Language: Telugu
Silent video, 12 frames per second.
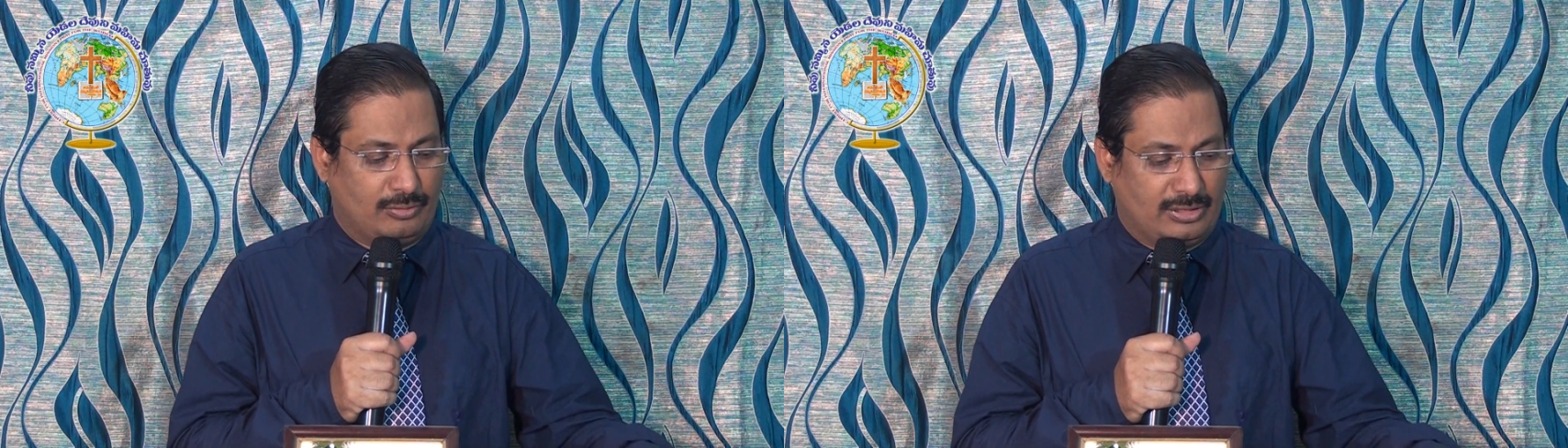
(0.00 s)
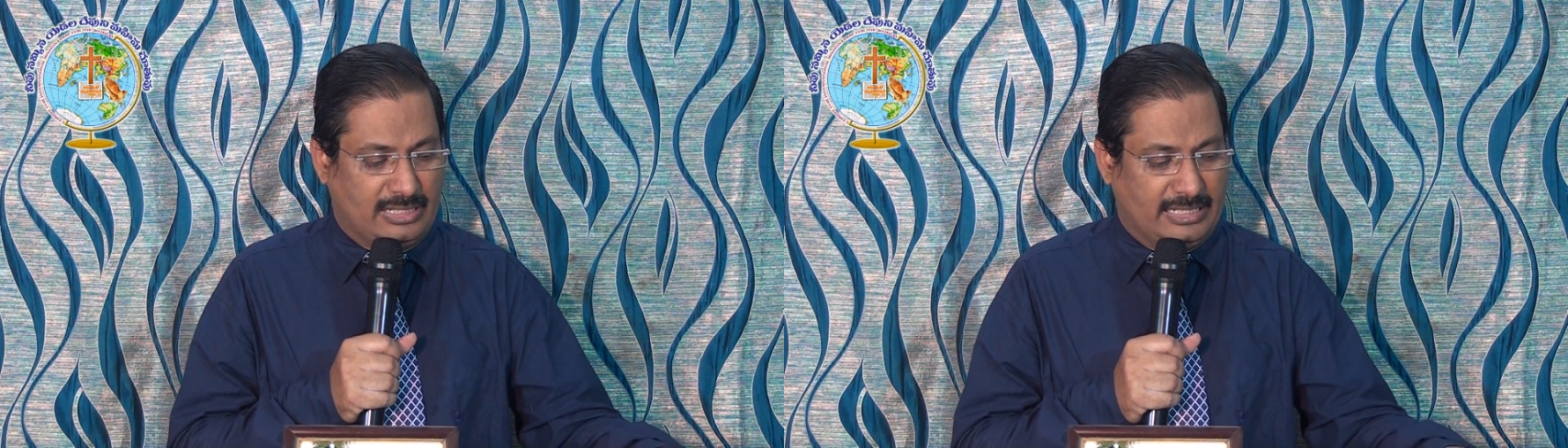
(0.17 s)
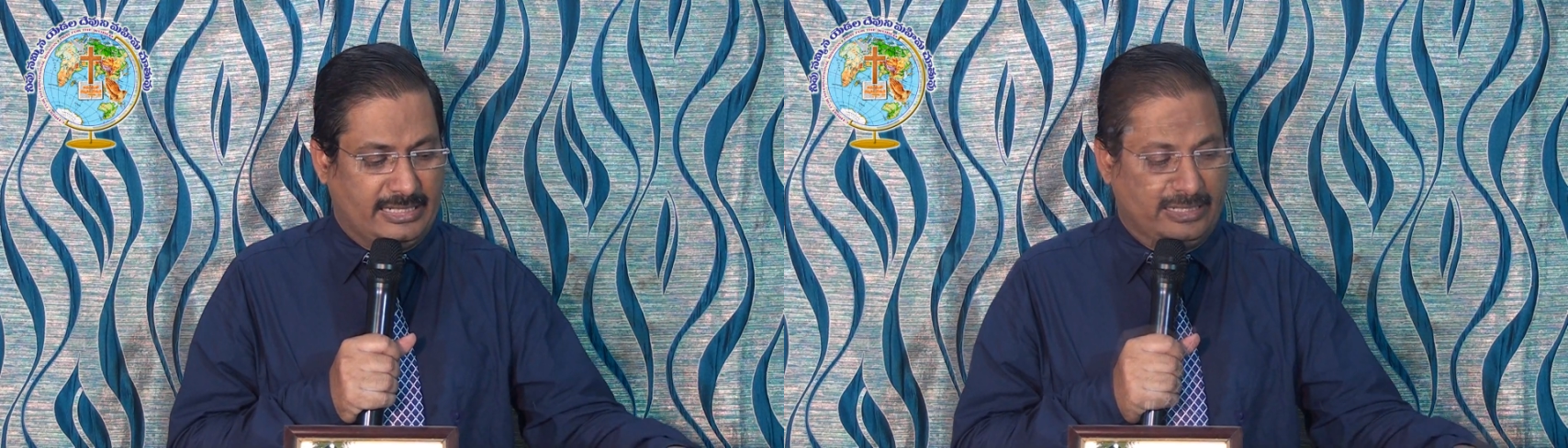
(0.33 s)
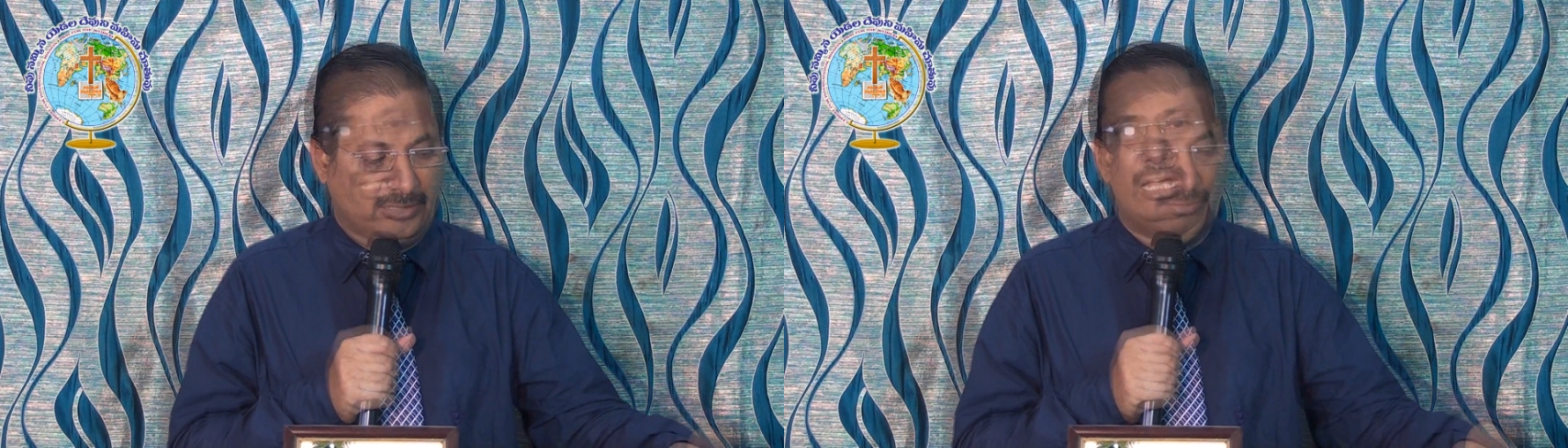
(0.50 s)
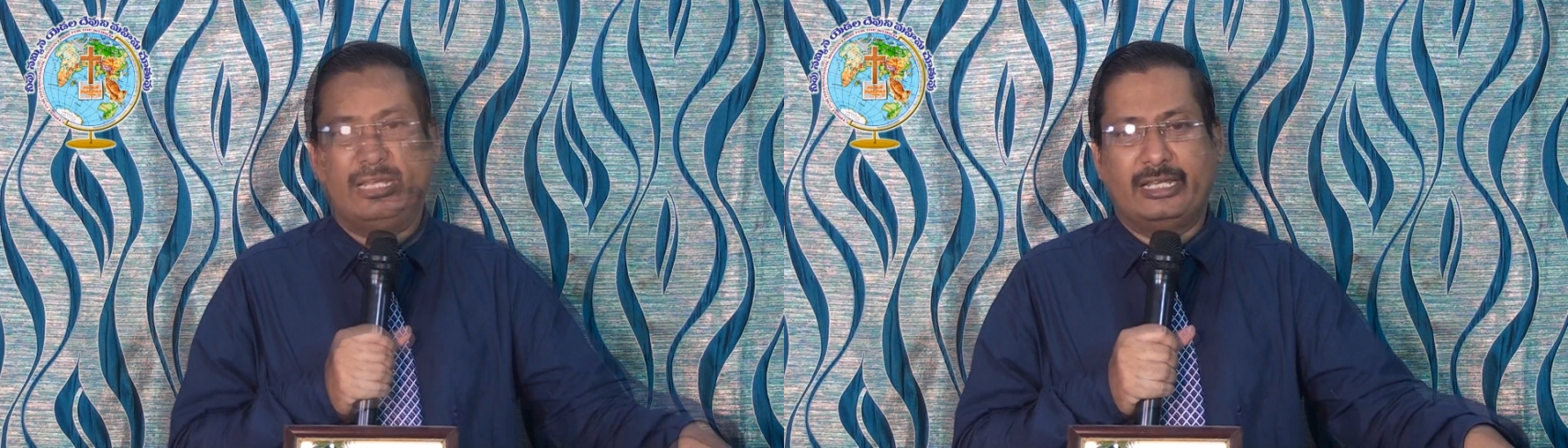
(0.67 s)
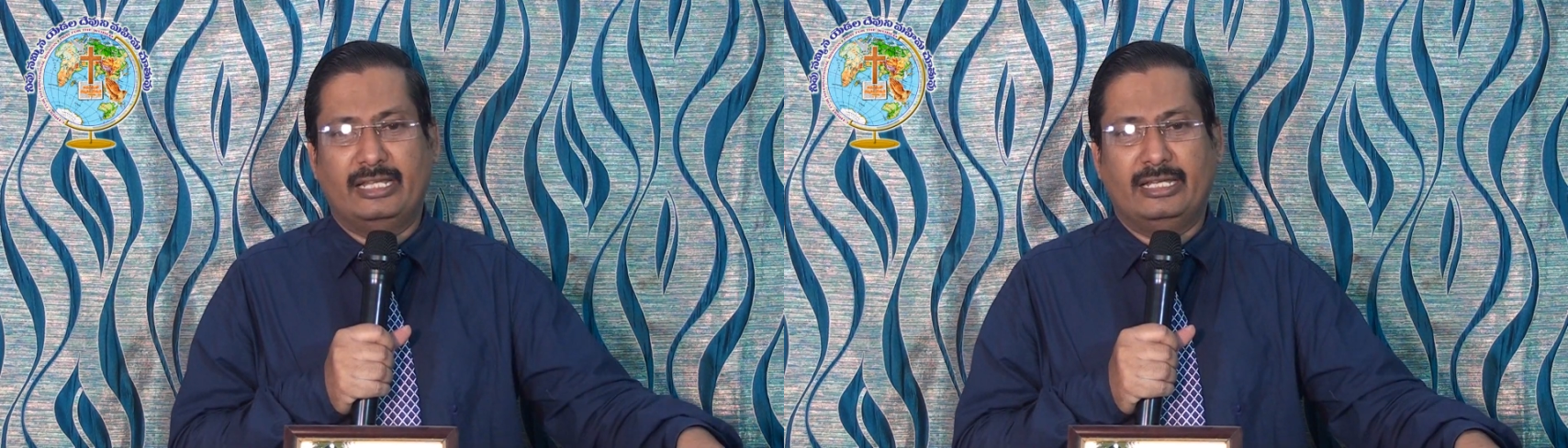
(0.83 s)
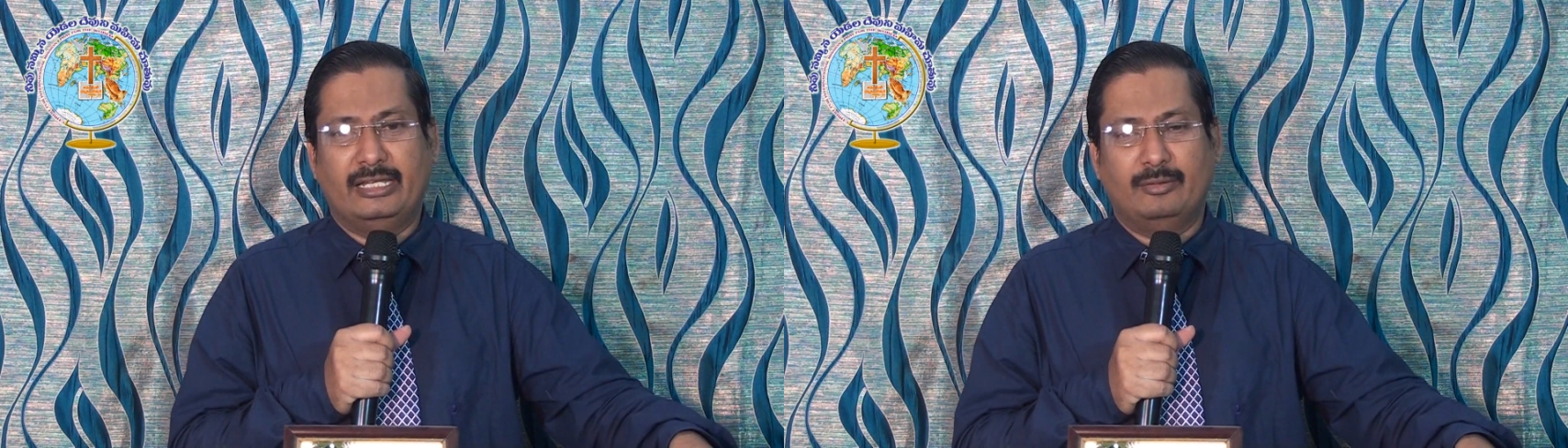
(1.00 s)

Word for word: ఉండాలి అని